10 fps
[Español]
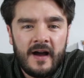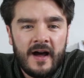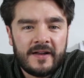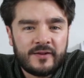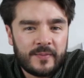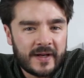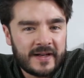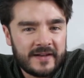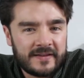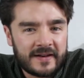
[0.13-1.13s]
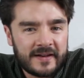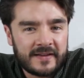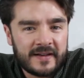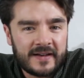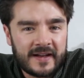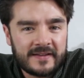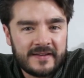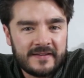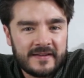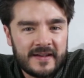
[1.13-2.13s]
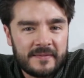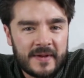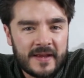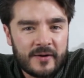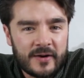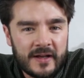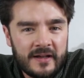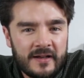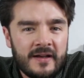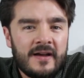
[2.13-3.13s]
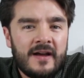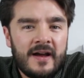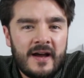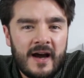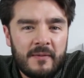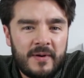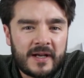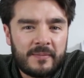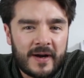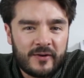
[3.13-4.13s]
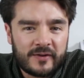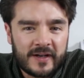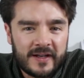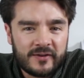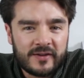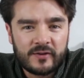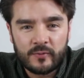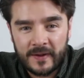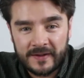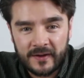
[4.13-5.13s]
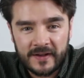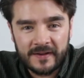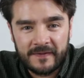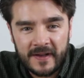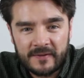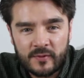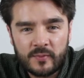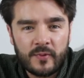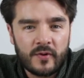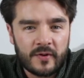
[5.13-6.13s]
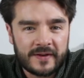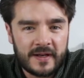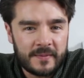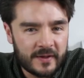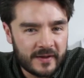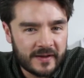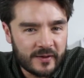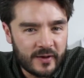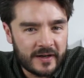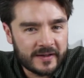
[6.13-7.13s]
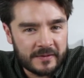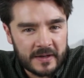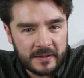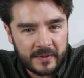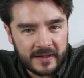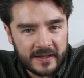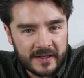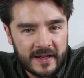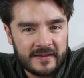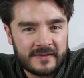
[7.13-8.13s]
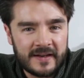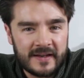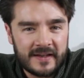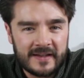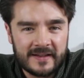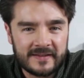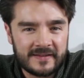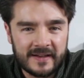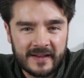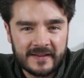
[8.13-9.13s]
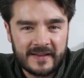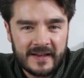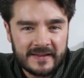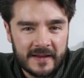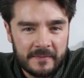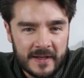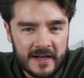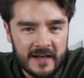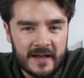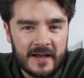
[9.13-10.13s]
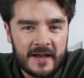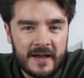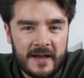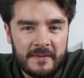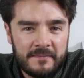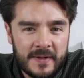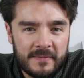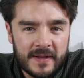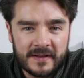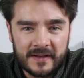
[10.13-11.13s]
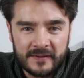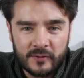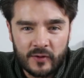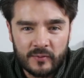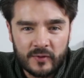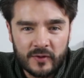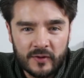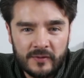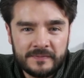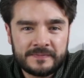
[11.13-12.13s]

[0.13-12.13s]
Haz tu página de internet gratis y en media hora aplica para los créditos y subvenciones de Facebook por 100 millones de dólares que va a repartir entre cerca de 30 mil pymes en todo el mundo.